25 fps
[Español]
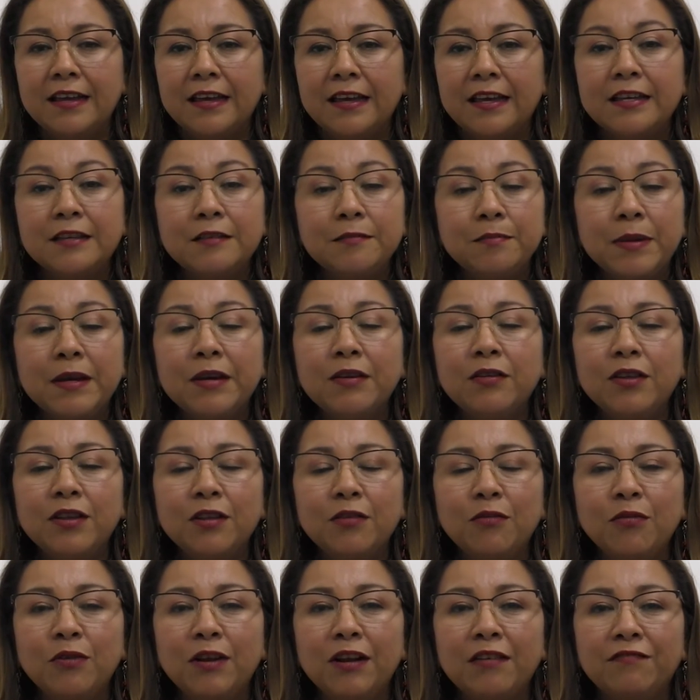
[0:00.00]
Es, vengo
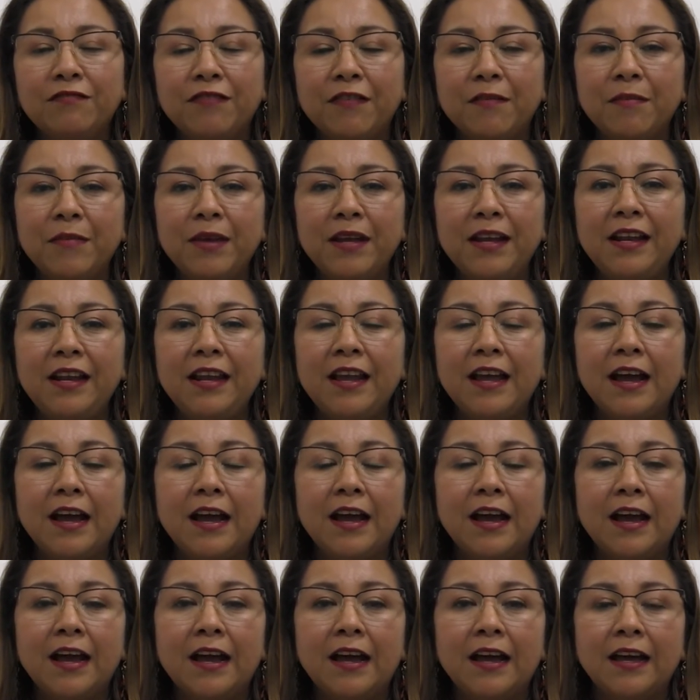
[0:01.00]
de una
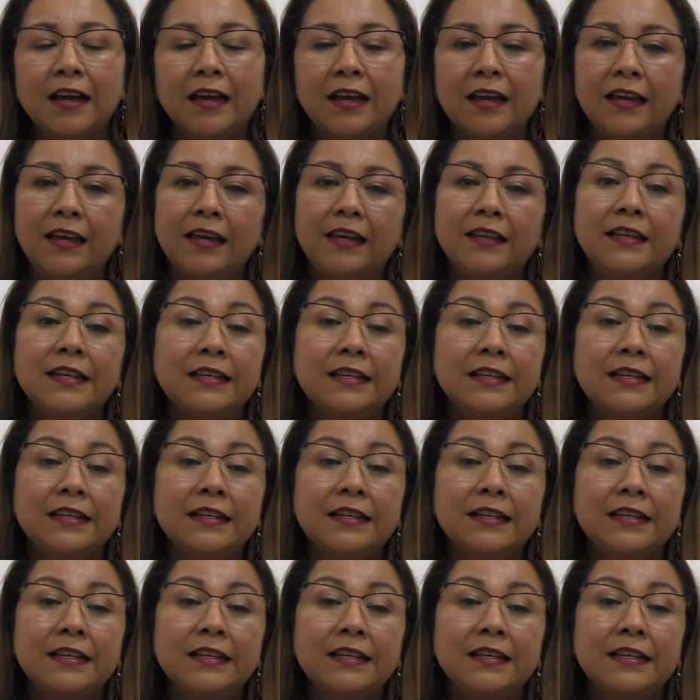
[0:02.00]
familia eh,